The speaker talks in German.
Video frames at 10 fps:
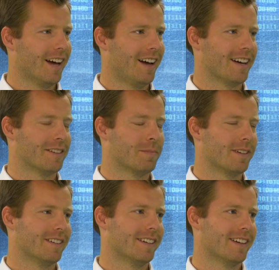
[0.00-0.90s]
Ja, ich
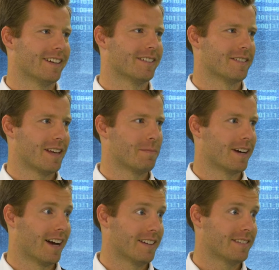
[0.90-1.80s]
bin äh, sehr
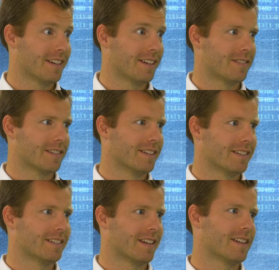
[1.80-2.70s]
begeistert. Wir mhm.
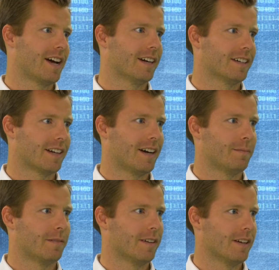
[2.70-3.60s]
sind sehr, sehr
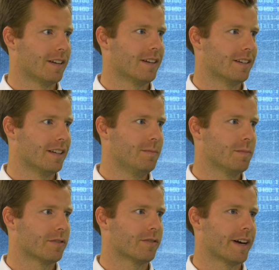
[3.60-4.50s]
angetan in den
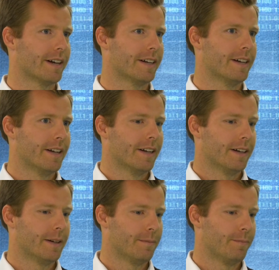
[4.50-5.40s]
Teams, weil
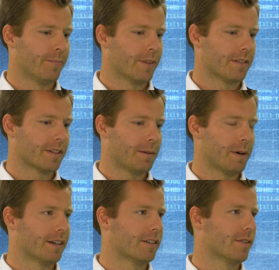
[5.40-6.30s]
ähm, es
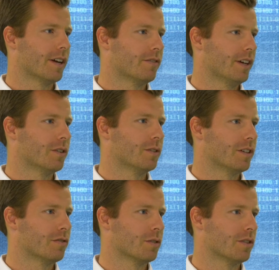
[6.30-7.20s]
eigentlich zwei
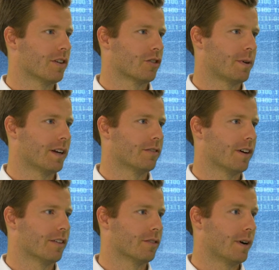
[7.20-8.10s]
Entwicklungen, die für uns sehr spannend
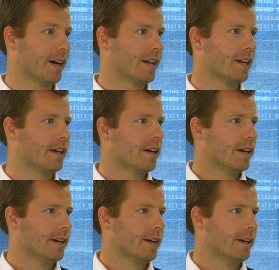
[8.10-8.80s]
waren. Mhm. Zum einen